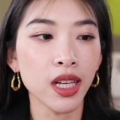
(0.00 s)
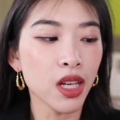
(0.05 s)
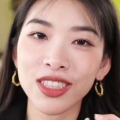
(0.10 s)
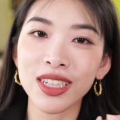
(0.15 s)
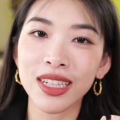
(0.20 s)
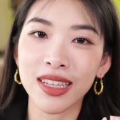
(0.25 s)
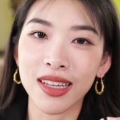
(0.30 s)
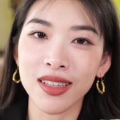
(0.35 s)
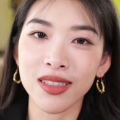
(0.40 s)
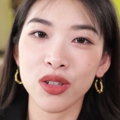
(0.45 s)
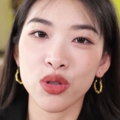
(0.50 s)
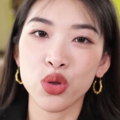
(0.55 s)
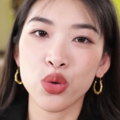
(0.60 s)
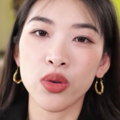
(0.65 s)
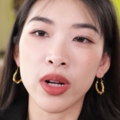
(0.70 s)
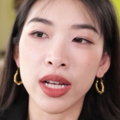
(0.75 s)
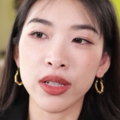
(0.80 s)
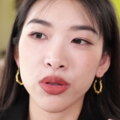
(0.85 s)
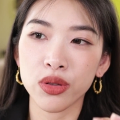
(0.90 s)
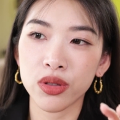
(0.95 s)
这个颜色
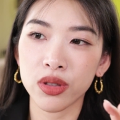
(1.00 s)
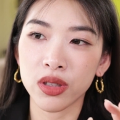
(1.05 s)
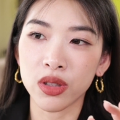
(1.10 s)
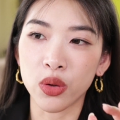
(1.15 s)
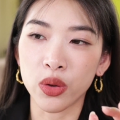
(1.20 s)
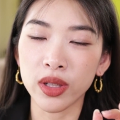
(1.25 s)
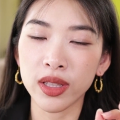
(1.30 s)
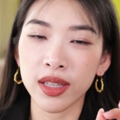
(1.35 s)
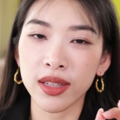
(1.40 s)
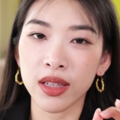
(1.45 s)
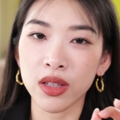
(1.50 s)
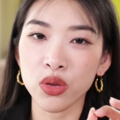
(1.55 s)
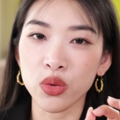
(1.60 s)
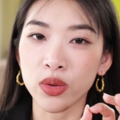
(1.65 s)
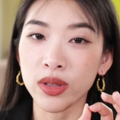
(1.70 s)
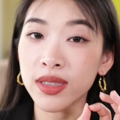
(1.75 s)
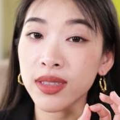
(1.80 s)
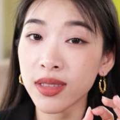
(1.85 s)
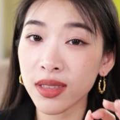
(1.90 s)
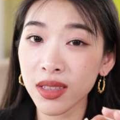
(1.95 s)
出来就是有一点点那
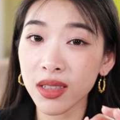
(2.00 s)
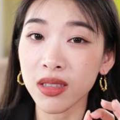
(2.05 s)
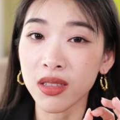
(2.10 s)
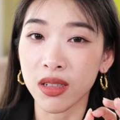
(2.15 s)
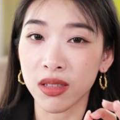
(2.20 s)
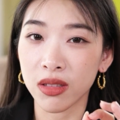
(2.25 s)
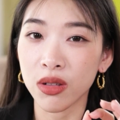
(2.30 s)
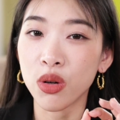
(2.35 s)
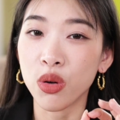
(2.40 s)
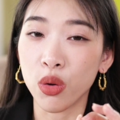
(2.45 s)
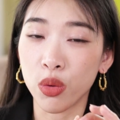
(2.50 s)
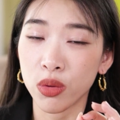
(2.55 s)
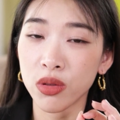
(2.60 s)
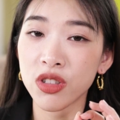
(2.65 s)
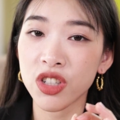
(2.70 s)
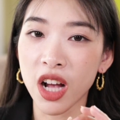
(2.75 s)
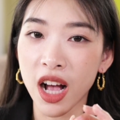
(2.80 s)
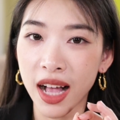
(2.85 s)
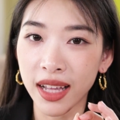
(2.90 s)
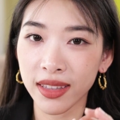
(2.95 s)
种杏仁红
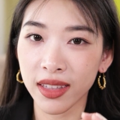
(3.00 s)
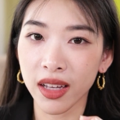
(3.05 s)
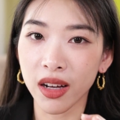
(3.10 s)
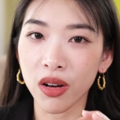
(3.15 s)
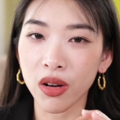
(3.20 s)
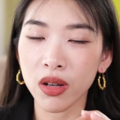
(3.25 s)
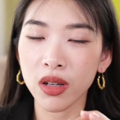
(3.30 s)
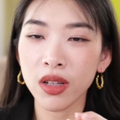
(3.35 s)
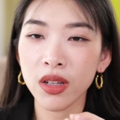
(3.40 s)
茶调，